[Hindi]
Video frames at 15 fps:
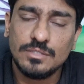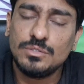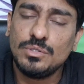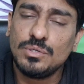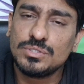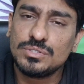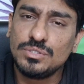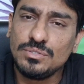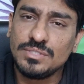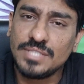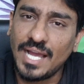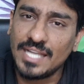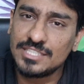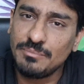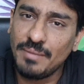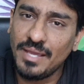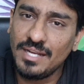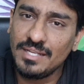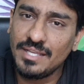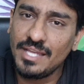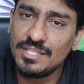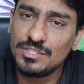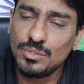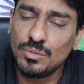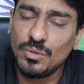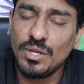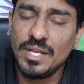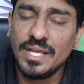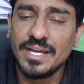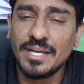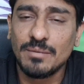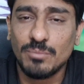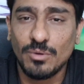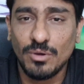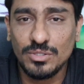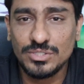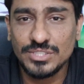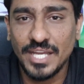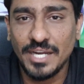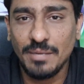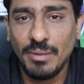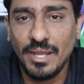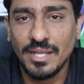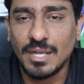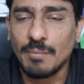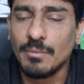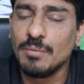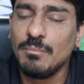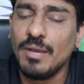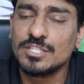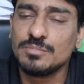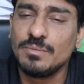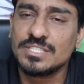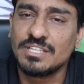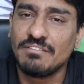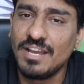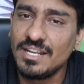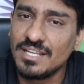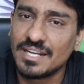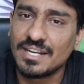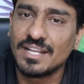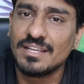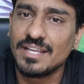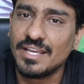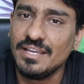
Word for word: दोस्तों ताजमहल के इशू को लेकर बहुत सारे भाई कमेंट बॉक्स में सवाल कर रहे